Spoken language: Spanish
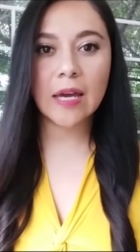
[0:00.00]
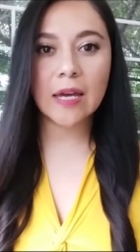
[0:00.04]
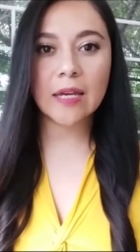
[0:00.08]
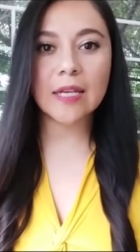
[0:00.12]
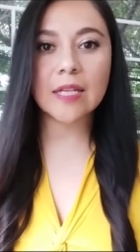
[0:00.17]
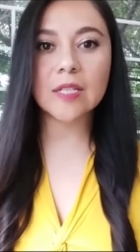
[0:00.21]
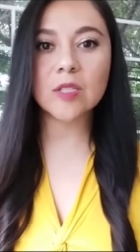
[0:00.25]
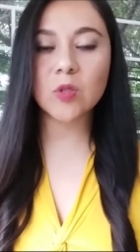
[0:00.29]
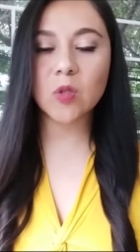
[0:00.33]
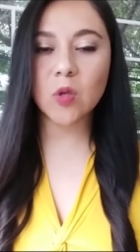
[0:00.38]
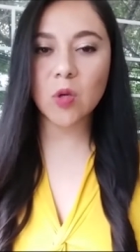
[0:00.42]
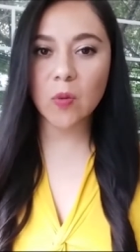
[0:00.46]
y
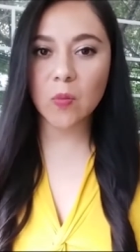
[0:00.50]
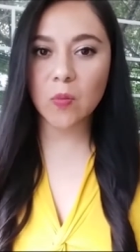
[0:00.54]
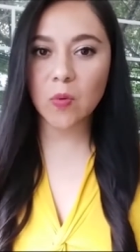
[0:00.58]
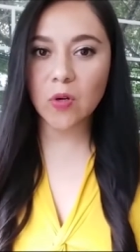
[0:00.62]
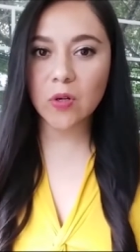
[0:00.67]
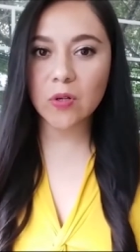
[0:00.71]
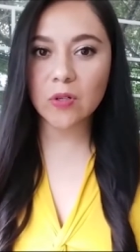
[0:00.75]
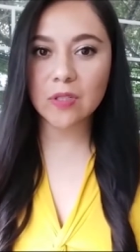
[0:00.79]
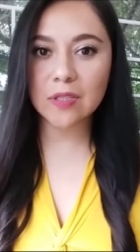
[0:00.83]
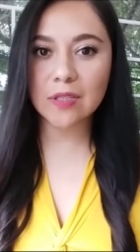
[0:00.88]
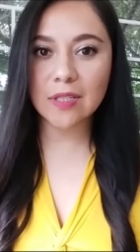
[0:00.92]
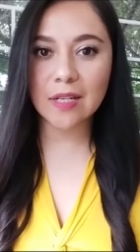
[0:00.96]
estoy
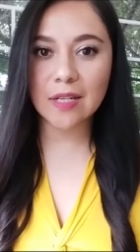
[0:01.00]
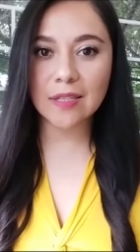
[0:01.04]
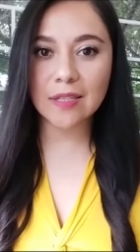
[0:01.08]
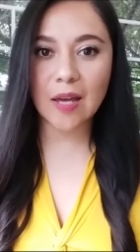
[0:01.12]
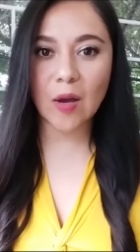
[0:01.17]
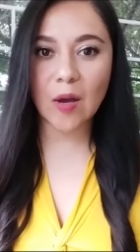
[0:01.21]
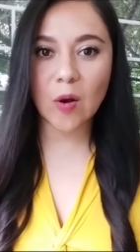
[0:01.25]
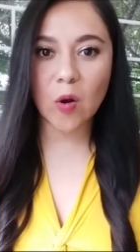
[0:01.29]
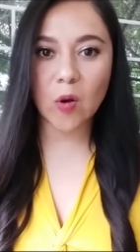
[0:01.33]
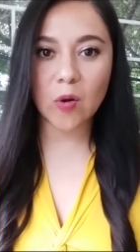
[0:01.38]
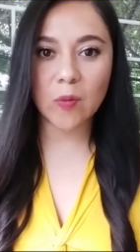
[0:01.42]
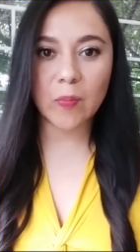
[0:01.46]
muy contenta
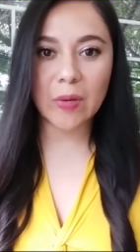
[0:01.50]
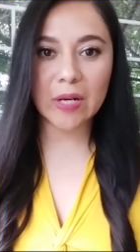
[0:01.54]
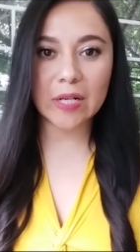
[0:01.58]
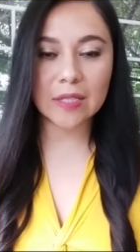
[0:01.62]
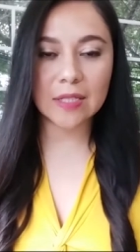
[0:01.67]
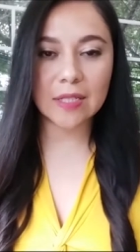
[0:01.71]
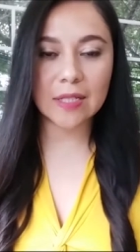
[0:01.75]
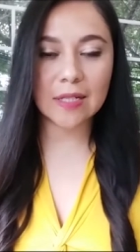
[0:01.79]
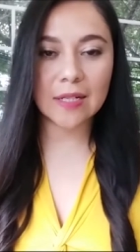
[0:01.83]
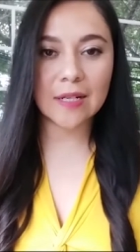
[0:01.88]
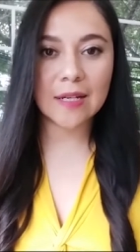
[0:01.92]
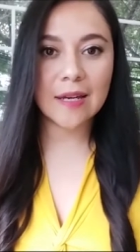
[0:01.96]
de
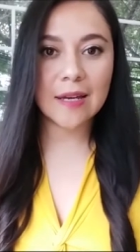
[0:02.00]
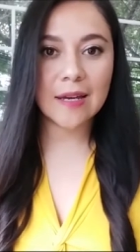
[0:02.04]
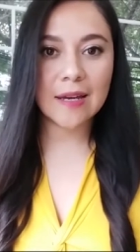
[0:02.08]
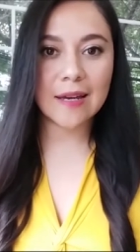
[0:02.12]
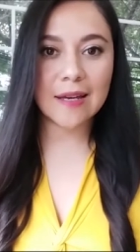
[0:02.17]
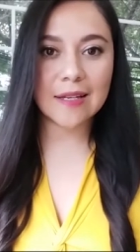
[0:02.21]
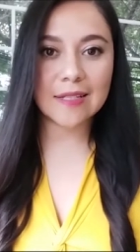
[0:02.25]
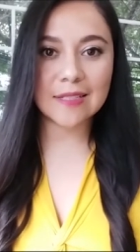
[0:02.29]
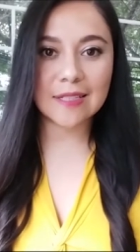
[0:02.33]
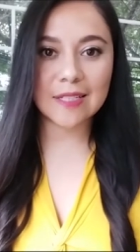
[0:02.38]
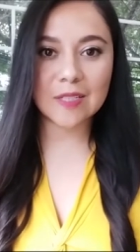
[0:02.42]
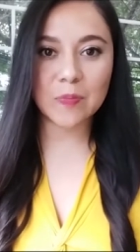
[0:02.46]
compartir
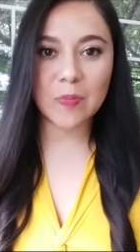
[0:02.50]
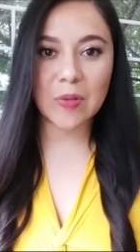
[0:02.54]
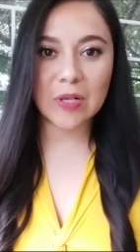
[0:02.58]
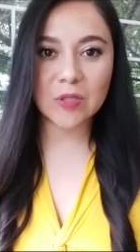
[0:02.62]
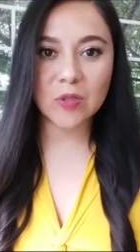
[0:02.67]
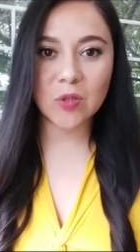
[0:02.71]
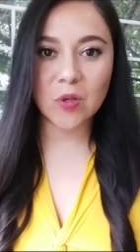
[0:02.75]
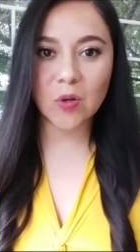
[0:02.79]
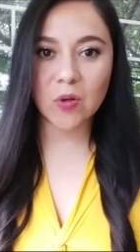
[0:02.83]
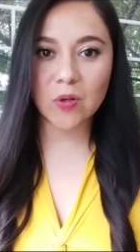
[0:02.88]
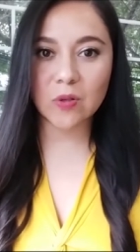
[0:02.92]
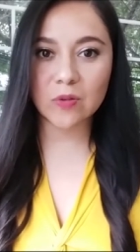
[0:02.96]
este
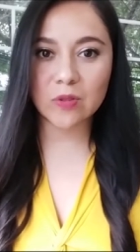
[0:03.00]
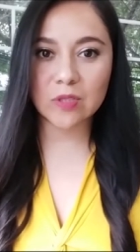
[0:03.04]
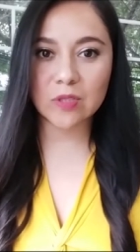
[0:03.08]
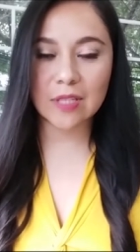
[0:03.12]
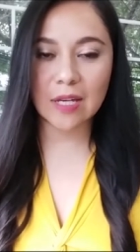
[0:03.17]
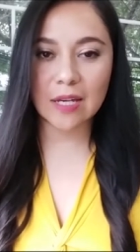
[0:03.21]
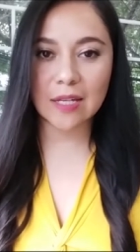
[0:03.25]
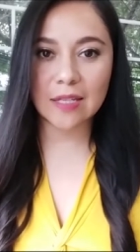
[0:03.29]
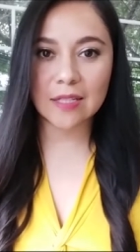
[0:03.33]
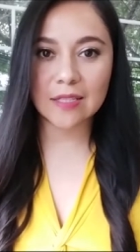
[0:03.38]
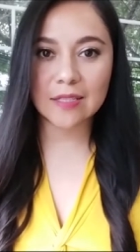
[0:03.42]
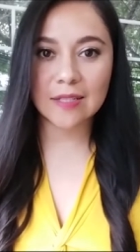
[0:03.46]
espacio con
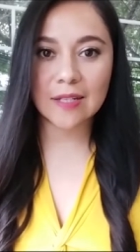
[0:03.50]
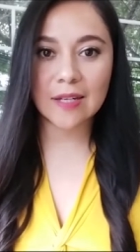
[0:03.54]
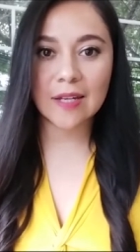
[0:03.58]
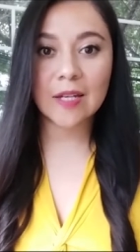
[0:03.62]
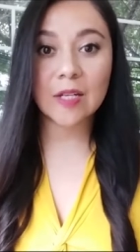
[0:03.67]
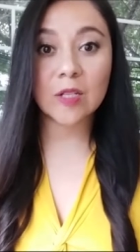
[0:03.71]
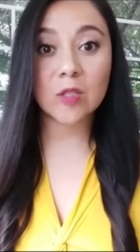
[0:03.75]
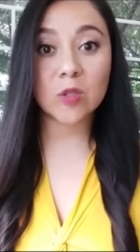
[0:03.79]
ustedes